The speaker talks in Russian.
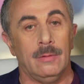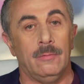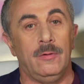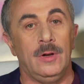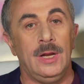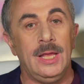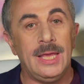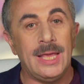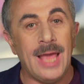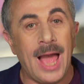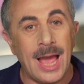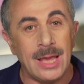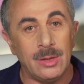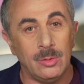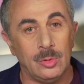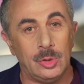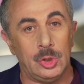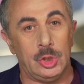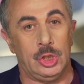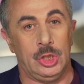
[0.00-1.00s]

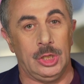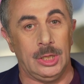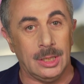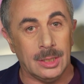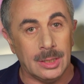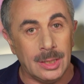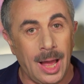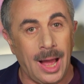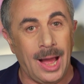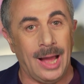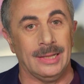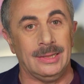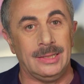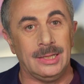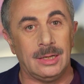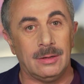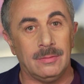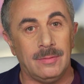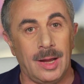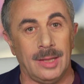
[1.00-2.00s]
влияющие на
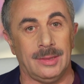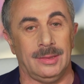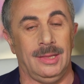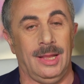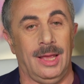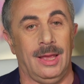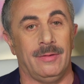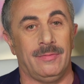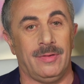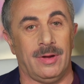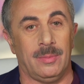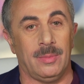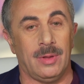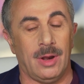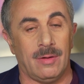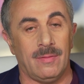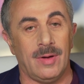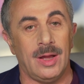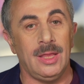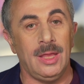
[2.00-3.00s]
адекватное
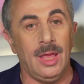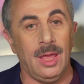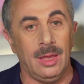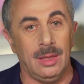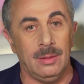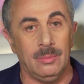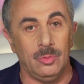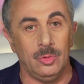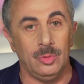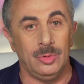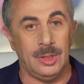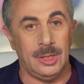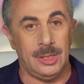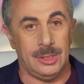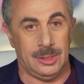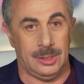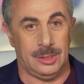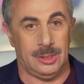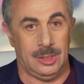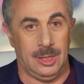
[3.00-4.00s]
формирование иммунной
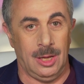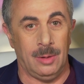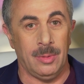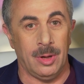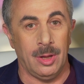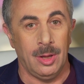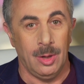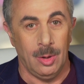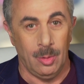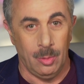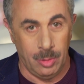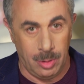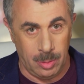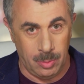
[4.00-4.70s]
системы у